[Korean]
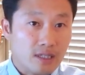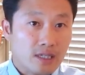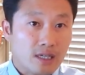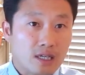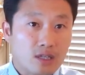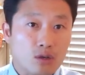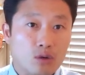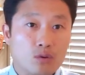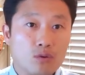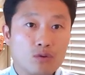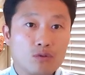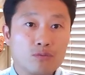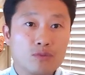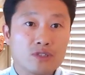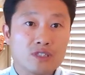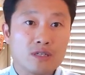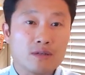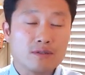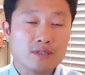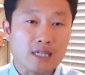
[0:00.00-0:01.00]
그러니까 결론은
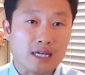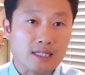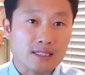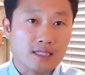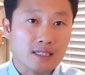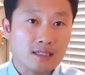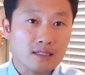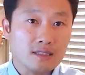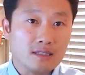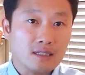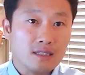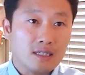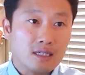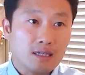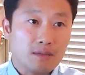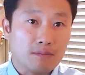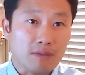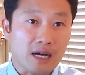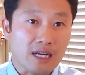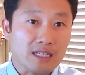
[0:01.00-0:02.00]
뭐냐면 장사는
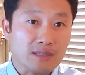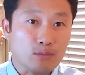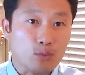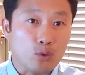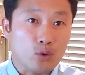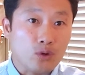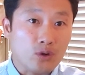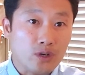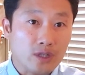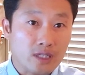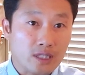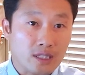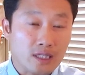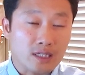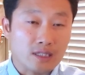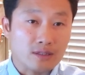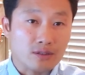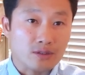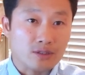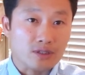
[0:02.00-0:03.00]
많이 모여야
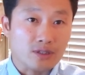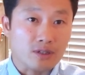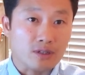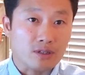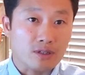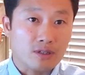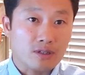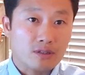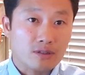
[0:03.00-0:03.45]
된다는 거죠.